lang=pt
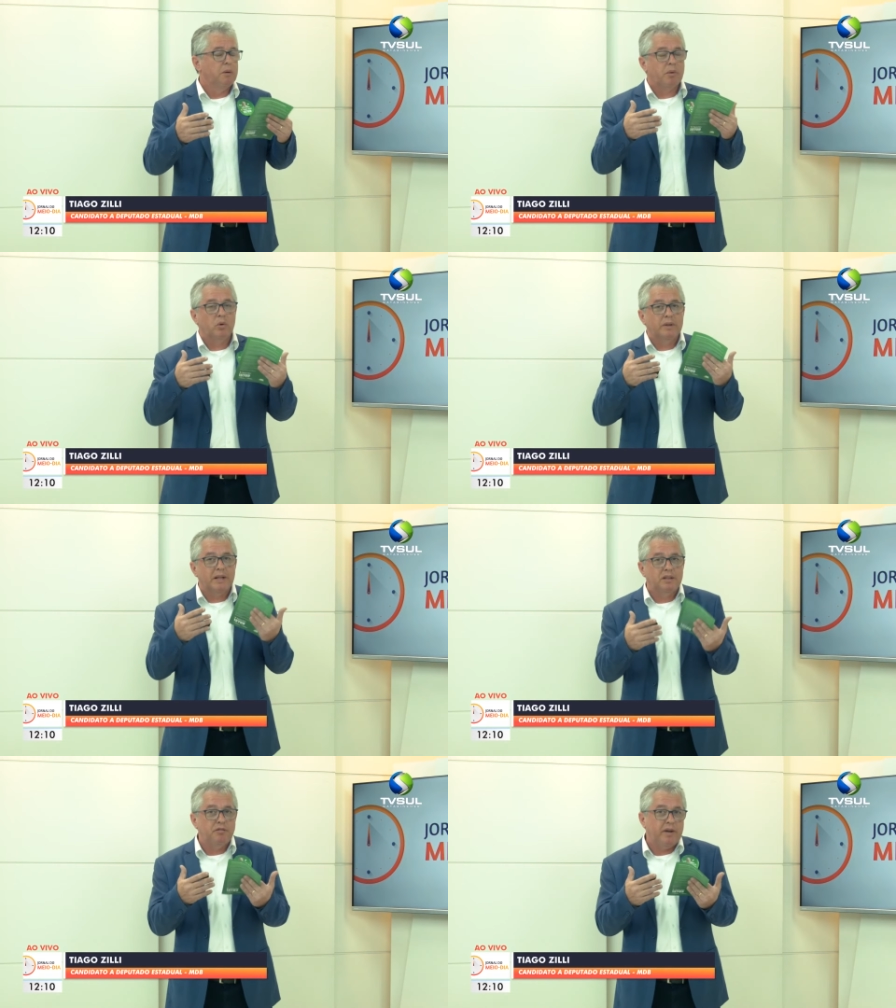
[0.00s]
Para quando
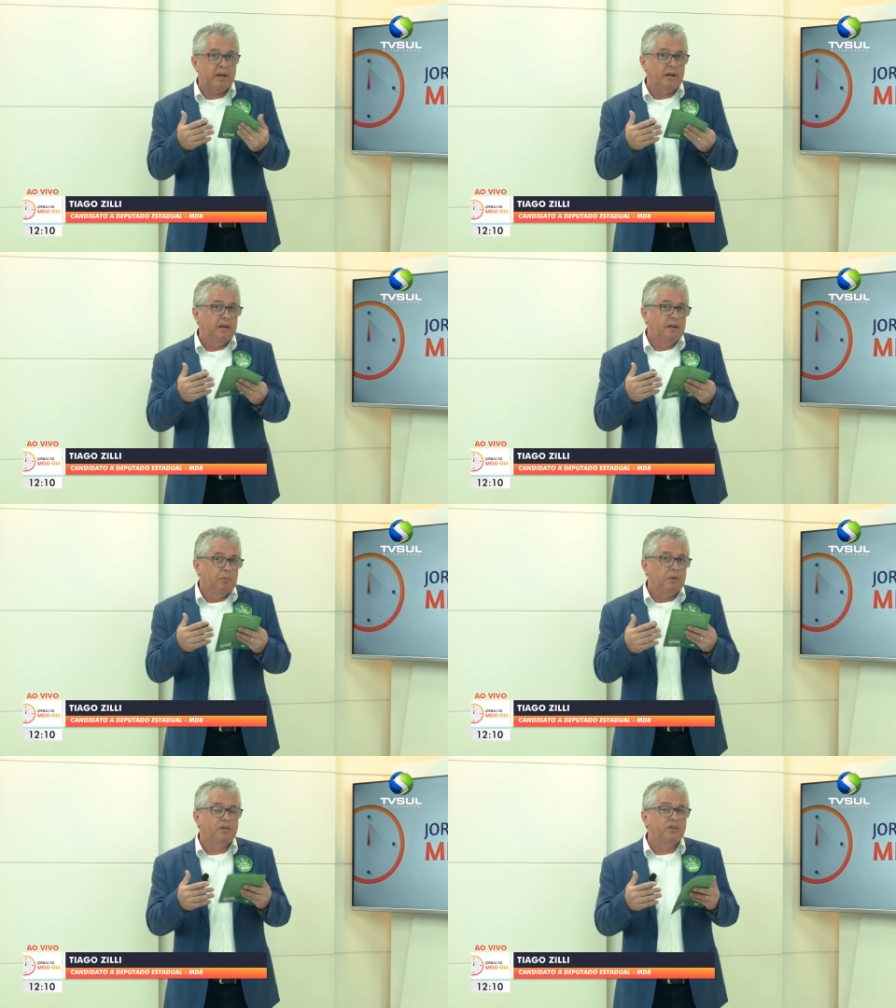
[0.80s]
ela estiver
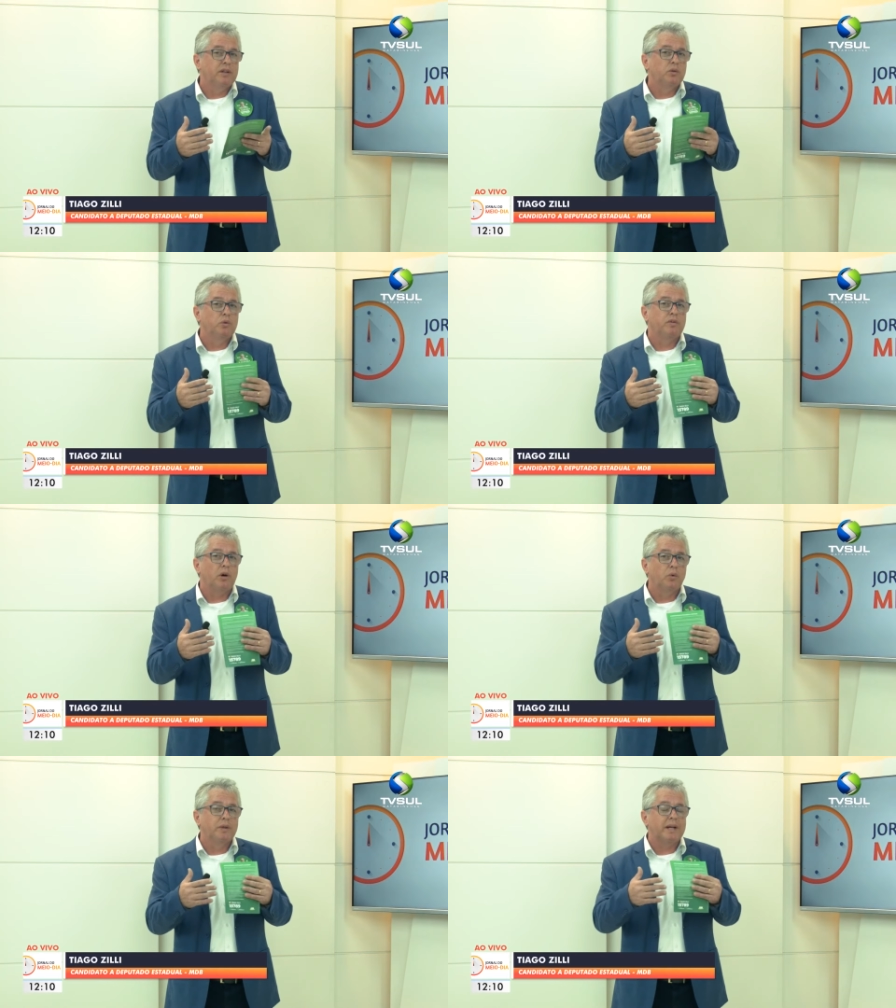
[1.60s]
precisando de
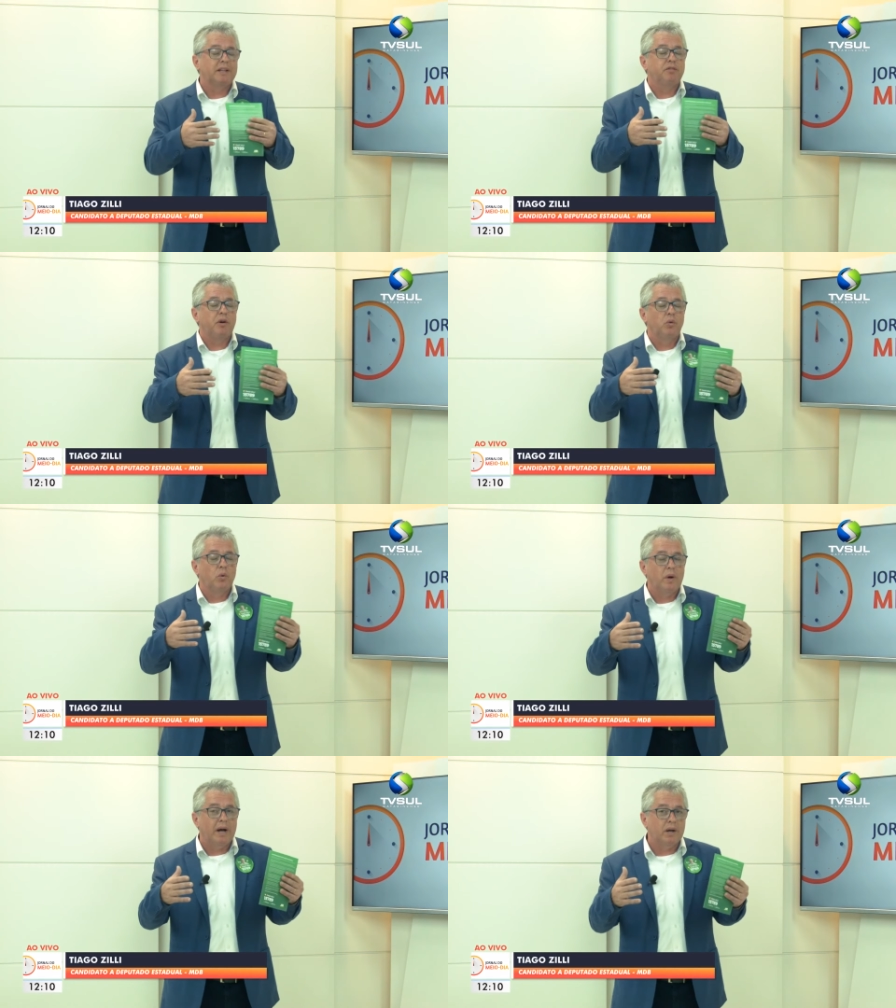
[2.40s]
saúde, que ela tiver um
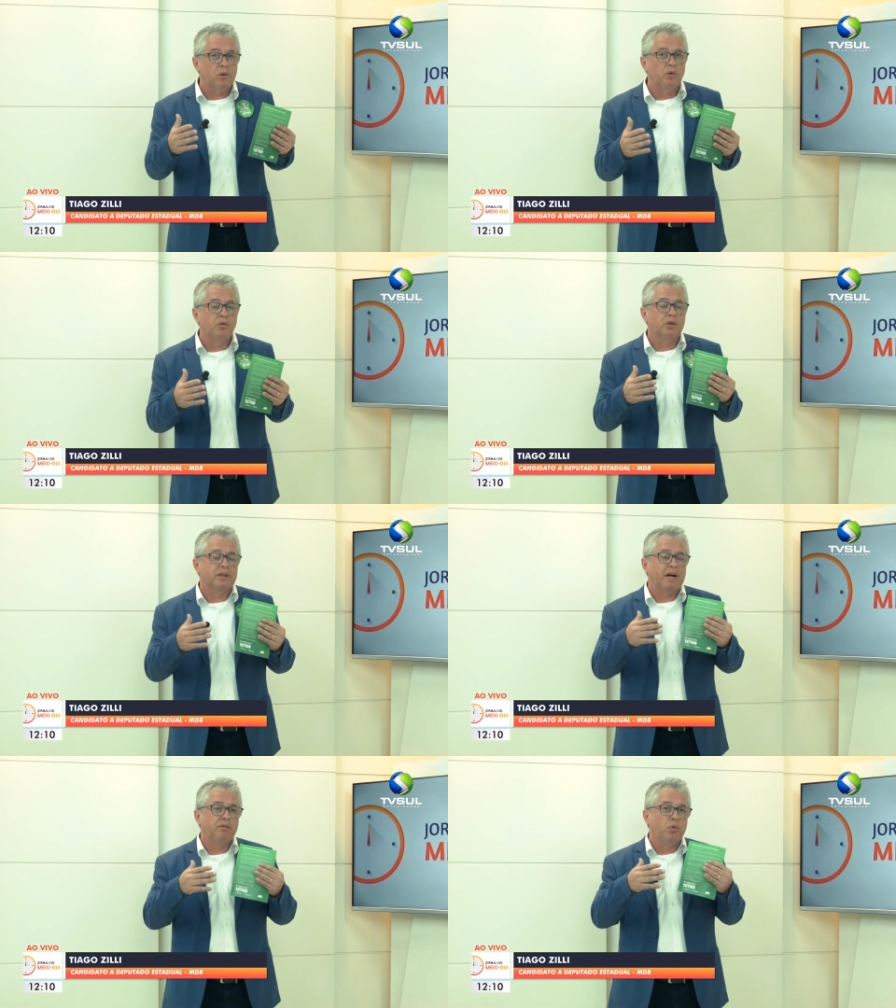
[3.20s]
lugar
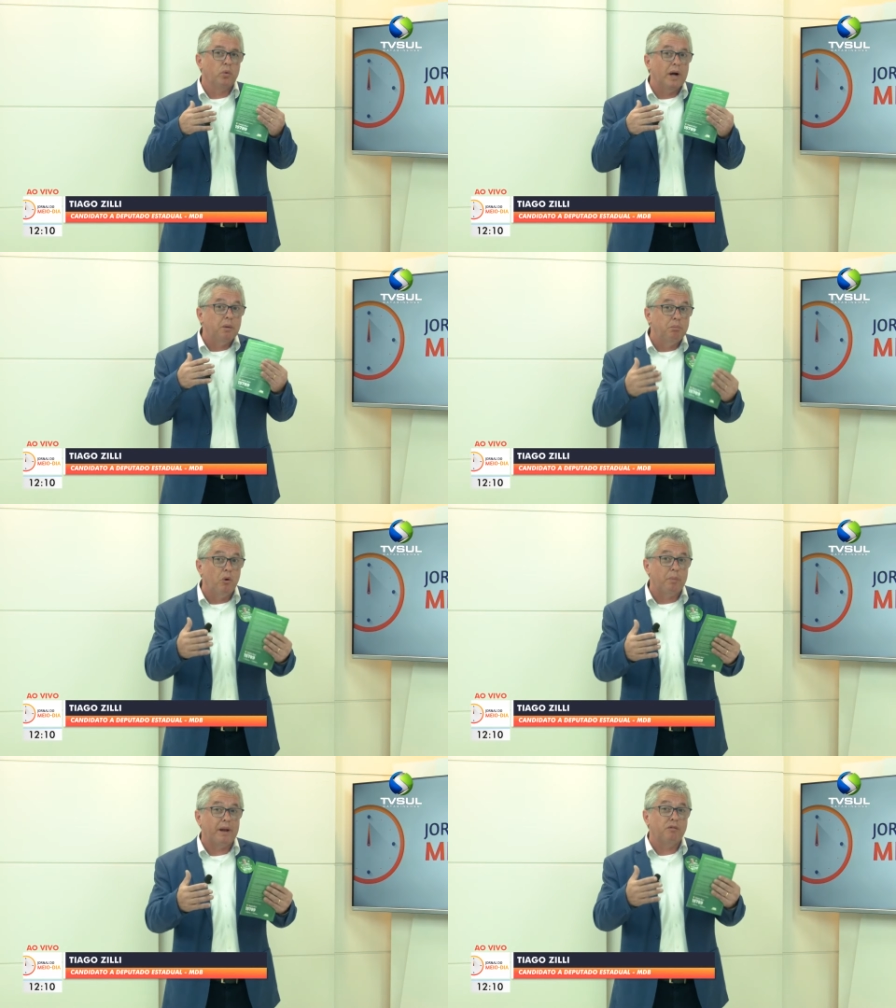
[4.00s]
confortável, um lugar
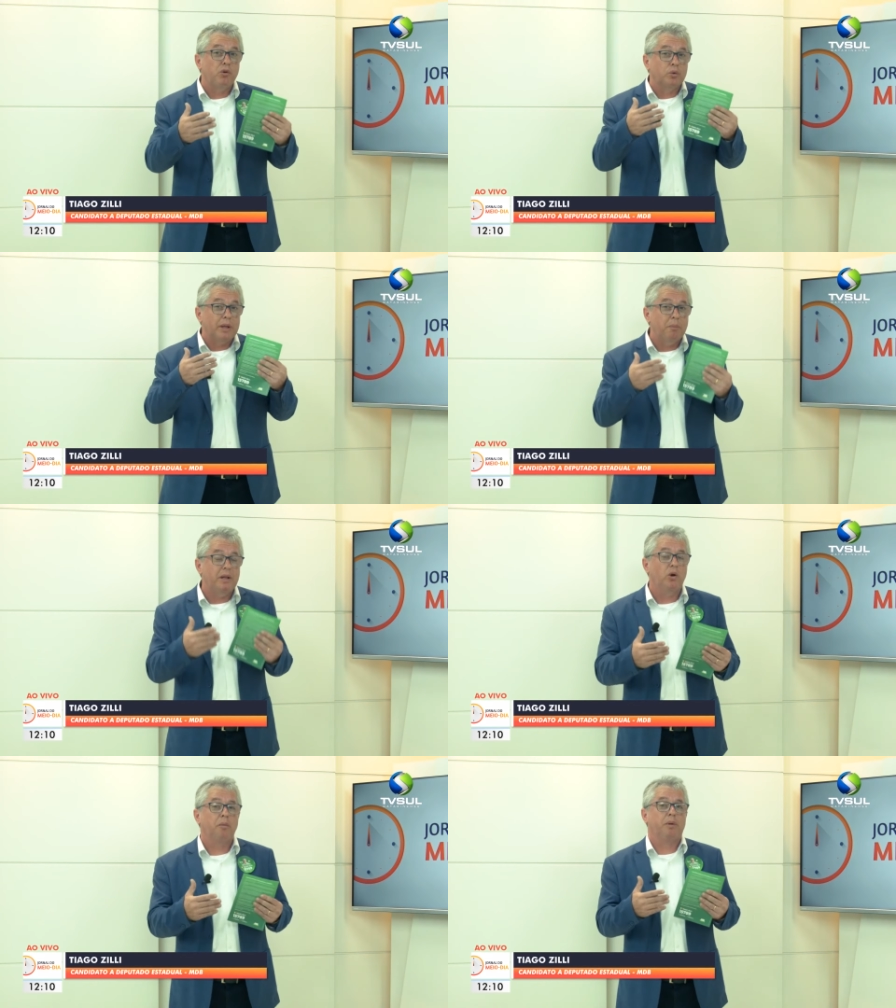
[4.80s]
bom para ela voltar
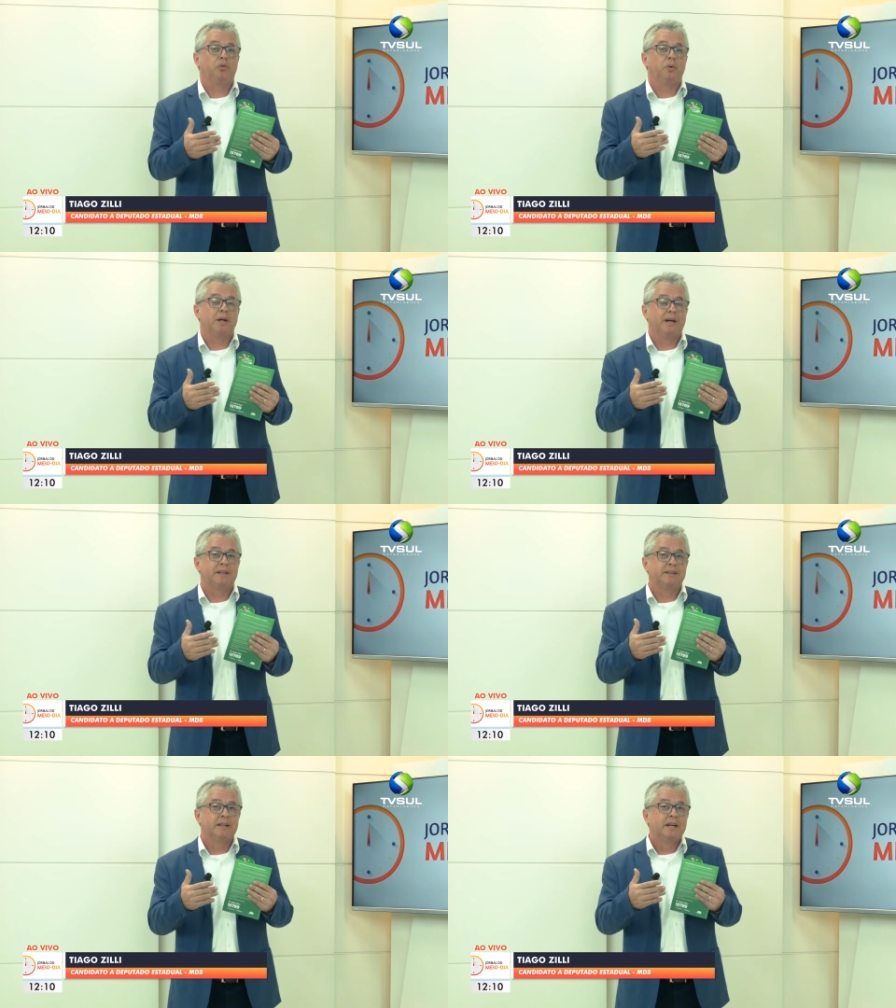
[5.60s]
melhor para sua
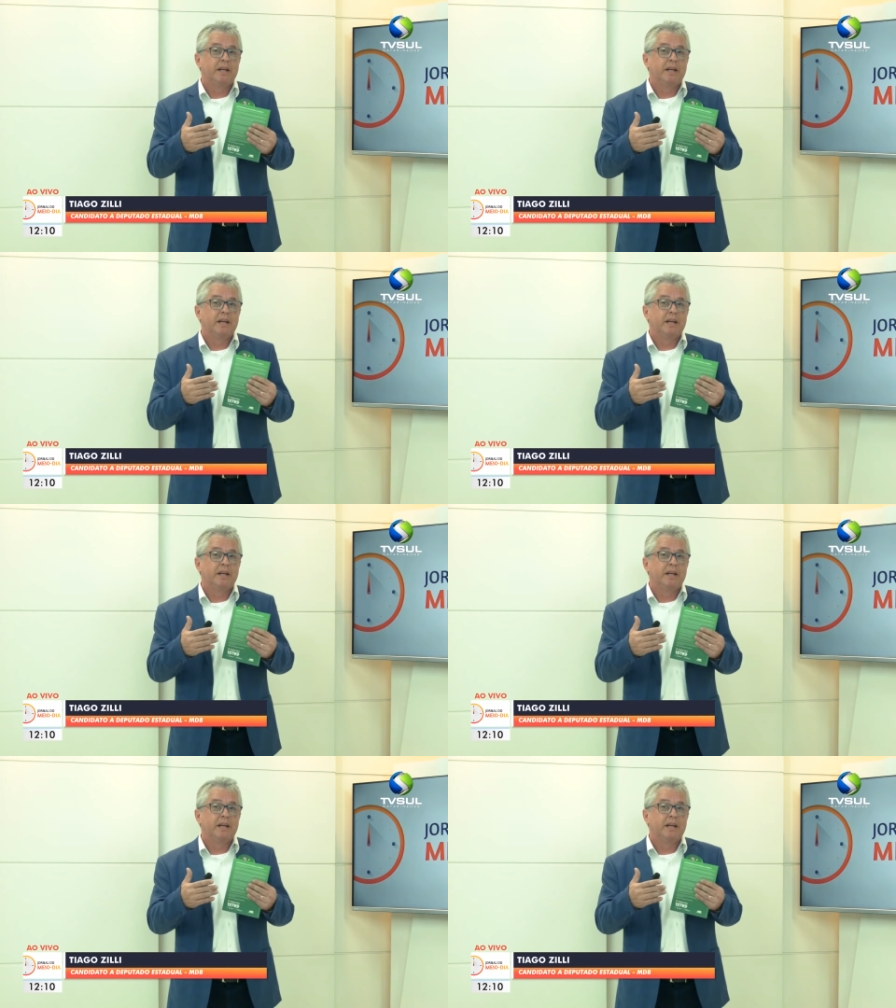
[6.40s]
casa.